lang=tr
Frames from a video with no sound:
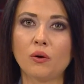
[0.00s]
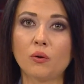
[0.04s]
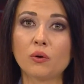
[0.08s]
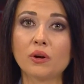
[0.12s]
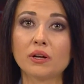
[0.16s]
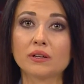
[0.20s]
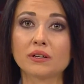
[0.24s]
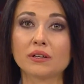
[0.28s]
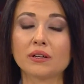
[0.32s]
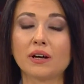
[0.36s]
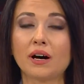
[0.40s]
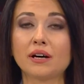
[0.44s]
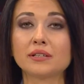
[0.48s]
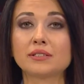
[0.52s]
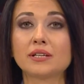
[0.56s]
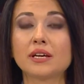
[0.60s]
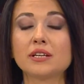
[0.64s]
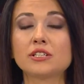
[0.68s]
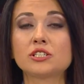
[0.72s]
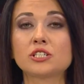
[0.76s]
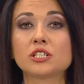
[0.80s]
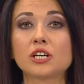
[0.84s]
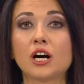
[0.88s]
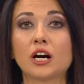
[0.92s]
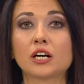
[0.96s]
orada da
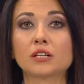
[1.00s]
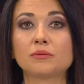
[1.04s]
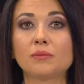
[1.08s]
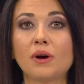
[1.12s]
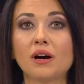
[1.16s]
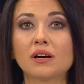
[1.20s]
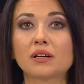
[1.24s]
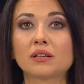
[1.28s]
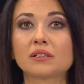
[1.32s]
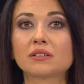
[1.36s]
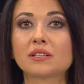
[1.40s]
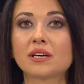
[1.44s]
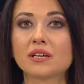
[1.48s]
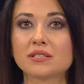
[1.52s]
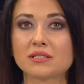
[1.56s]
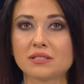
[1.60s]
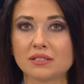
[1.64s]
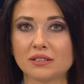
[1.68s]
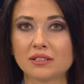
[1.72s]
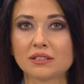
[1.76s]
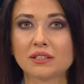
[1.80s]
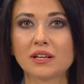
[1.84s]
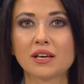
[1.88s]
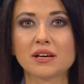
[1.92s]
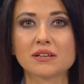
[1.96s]
ateş yakmak
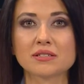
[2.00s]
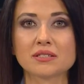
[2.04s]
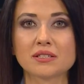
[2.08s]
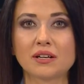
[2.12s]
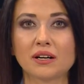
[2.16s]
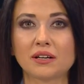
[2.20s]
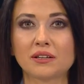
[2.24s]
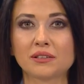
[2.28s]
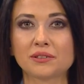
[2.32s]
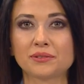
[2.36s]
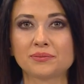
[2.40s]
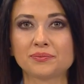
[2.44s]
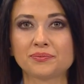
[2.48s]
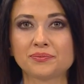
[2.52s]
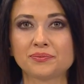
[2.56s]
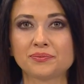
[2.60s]
kesinlikle yasak.